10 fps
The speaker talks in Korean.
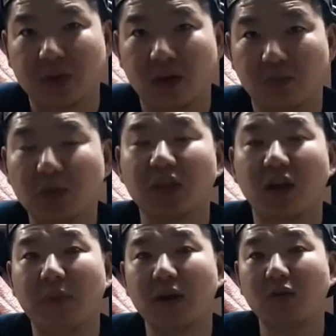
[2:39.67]

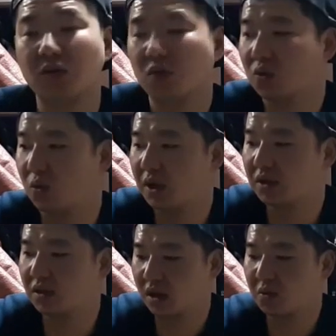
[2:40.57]
엄청나게 빠른 속도로
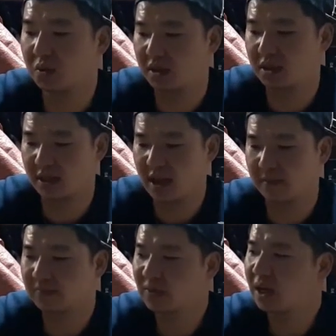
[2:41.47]
회전을 하고
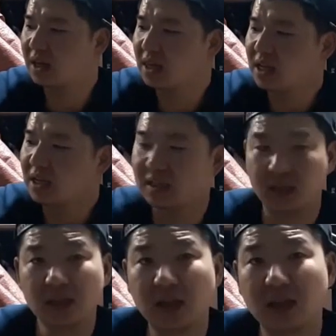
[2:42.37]
있는데,
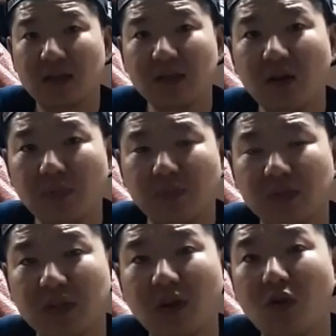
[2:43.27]
그렇게
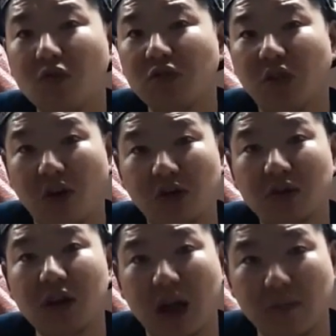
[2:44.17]
뜨거운
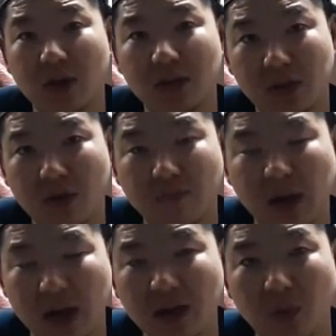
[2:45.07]
열을 내면서
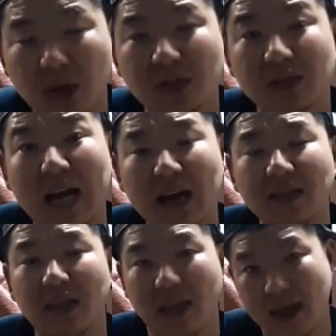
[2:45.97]
빠르게 회전을
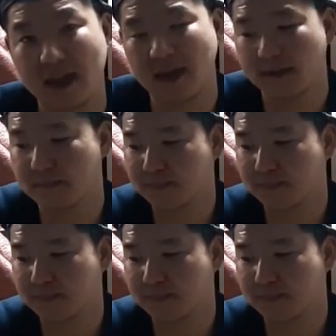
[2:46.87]
하는데